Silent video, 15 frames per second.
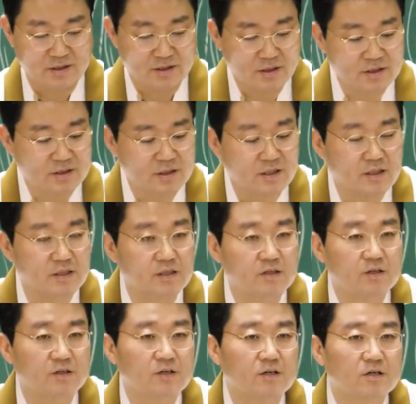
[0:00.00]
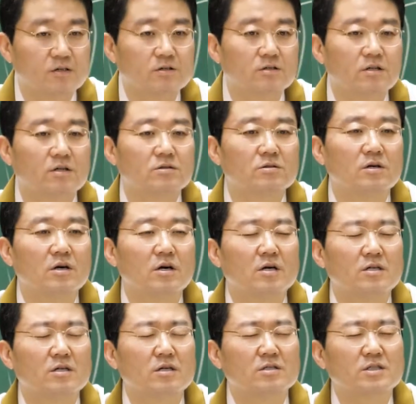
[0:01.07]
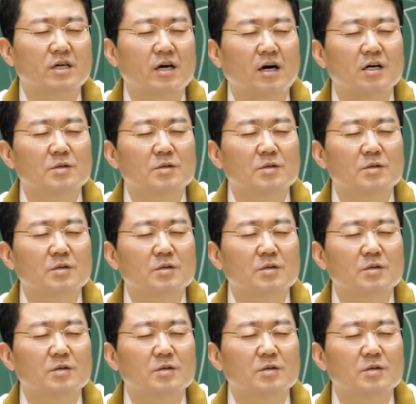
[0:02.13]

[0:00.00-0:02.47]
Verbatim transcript: 형체. 그런데 형체가